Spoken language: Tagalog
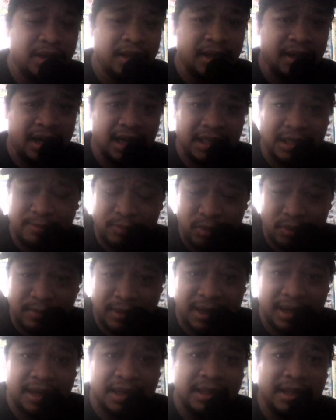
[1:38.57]
Kayo na po
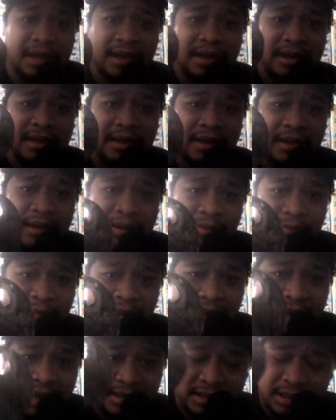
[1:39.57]
bahala.
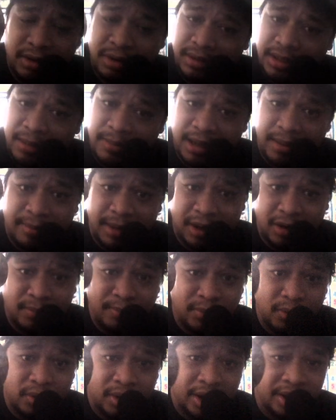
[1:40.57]
As long na may
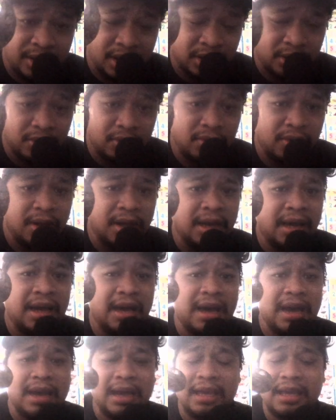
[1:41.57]
meron po kayo nito,
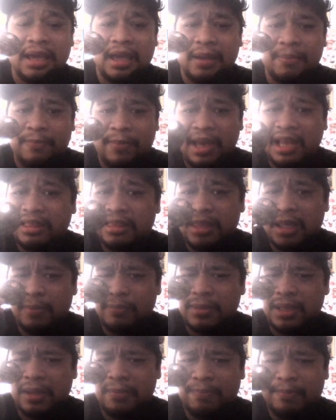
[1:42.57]
ay
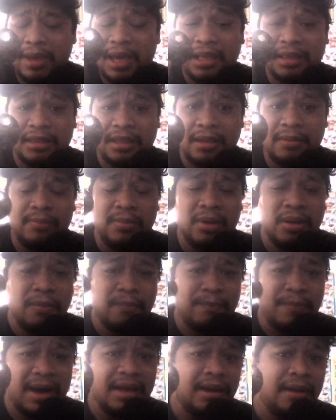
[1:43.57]
effective na effective
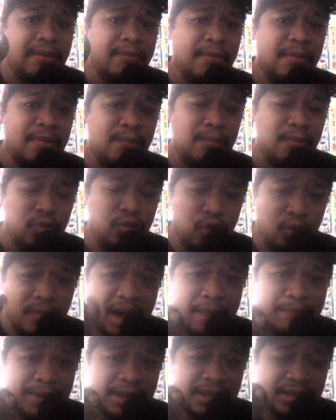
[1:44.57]
para
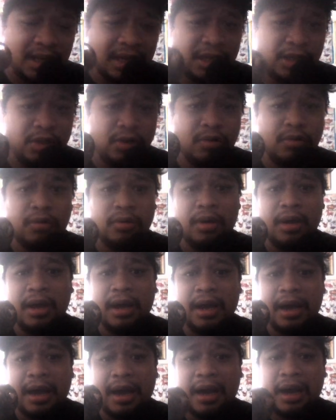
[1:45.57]
dumapit sa inyo
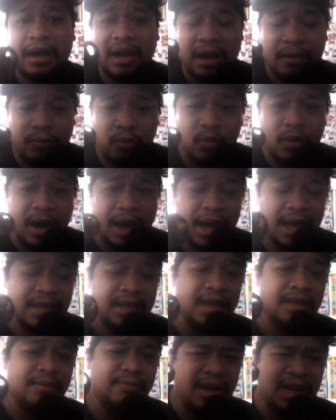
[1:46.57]
ang
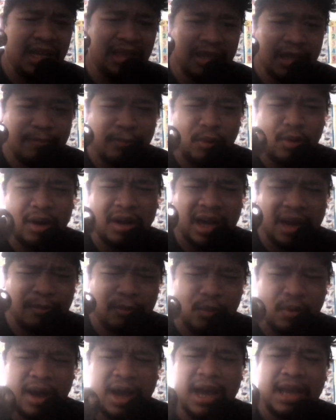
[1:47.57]
kabuhayan. Maganda po ang
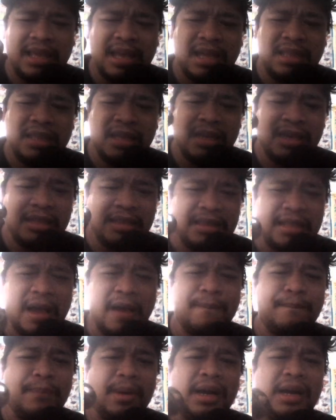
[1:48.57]
kabuhayan.
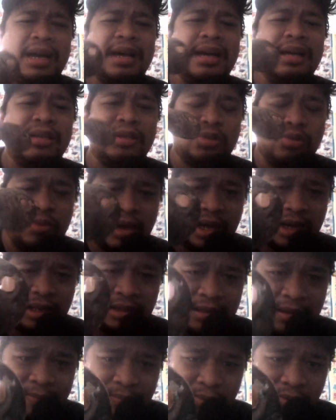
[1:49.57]

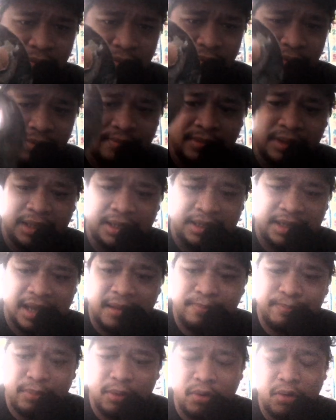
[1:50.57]
Napakaswerte po.
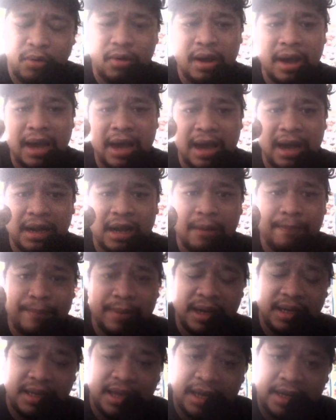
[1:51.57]
Yan po ang
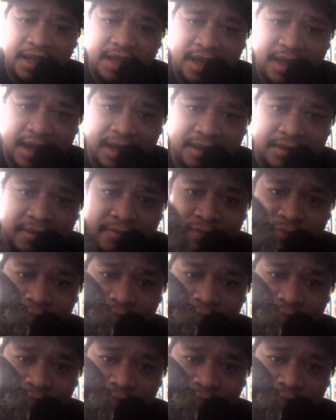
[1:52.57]
kapangyarihan